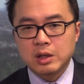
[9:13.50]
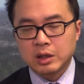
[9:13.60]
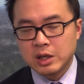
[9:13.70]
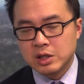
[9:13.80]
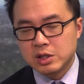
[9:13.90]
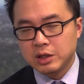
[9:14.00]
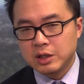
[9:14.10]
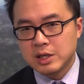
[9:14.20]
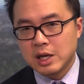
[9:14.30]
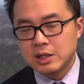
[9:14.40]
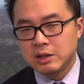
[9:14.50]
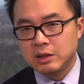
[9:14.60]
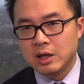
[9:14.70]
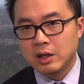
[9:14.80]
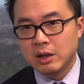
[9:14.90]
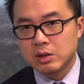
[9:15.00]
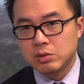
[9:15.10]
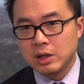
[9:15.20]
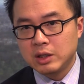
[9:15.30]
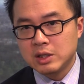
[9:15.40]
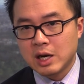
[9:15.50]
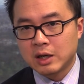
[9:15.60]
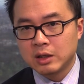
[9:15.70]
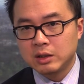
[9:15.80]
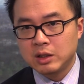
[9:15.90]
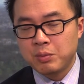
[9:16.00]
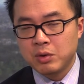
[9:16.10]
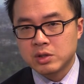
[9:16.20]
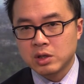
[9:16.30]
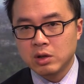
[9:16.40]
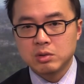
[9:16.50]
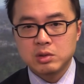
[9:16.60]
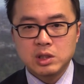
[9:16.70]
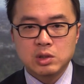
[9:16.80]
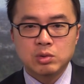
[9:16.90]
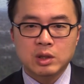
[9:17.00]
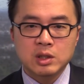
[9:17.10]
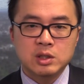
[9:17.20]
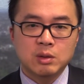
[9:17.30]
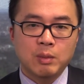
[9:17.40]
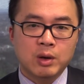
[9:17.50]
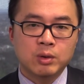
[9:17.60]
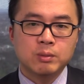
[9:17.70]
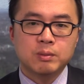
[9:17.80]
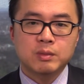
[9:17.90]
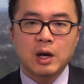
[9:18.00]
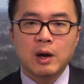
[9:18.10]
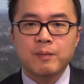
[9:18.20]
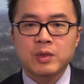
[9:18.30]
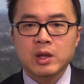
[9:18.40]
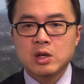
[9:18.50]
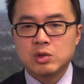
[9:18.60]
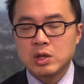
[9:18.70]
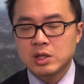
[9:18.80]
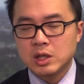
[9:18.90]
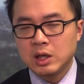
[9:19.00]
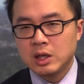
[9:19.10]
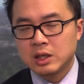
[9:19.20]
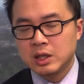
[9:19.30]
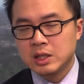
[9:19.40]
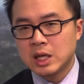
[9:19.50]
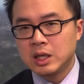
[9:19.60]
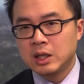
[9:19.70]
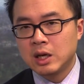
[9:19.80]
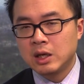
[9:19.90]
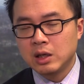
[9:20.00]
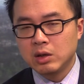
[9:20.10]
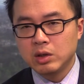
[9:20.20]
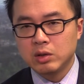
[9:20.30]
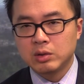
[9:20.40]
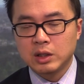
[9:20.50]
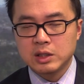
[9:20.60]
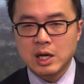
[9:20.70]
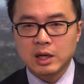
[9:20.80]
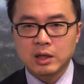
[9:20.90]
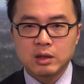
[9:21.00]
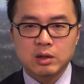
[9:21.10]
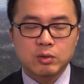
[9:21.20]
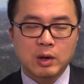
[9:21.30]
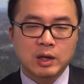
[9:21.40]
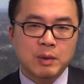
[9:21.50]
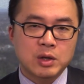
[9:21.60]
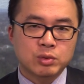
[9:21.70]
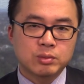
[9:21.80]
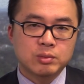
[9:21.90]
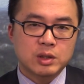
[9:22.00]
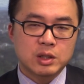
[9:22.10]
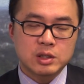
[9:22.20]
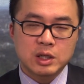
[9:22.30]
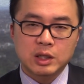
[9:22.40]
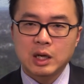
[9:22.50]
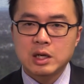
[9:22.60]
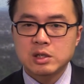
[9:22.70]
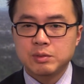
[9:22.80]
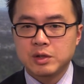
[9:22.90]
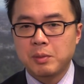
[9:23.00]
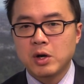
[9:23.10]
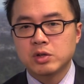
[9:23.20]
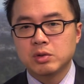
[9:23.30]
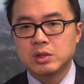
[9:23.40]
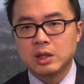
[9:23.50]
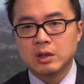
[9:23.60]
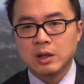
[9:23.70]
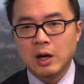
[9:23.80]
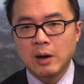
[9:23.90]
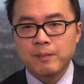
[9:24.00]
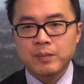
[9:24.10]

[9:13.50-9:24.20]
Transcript: 可以设定在今天的最低价格跌破之后继续跟进卖空啊，选择呢可以在一点零六六零的价格挂单卖出，呃，这个当然是比较保守一些啊。